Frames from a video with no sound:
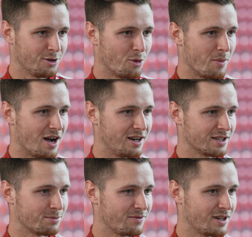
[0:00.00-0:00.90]
normal,
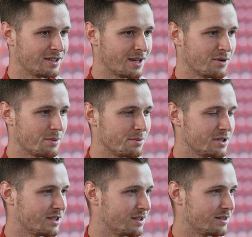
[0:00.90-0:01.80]
dass man vielleicht einfach mal ein
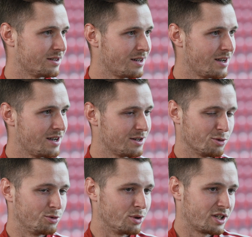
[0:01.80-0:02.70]
bisschen
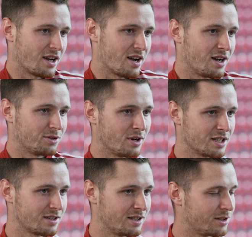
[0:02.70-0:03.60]
so einen Durchhänger hat oder
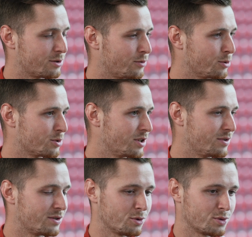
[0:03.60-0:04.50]
es halt nicht so
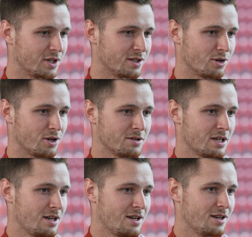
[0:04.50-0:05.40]
funktioniert, wie es funktionieren soll.
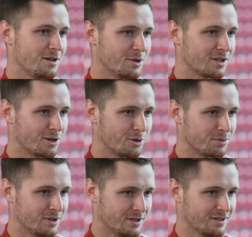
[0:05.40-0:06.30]
Aber ich
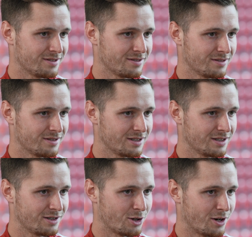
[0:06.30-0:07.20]
glaube, äh,
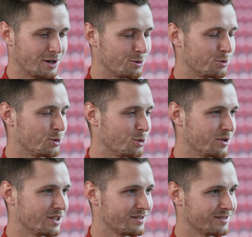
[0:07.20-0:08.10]
können alle gut mit
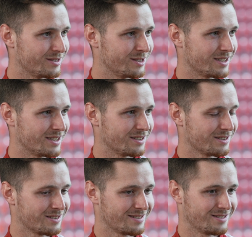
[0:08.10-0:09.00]
umgehen und äh,
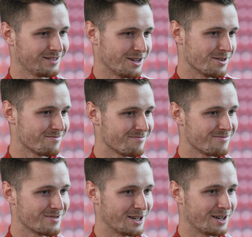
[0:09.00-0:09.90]
ja,
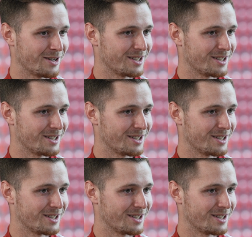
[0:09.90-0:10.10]
geht ja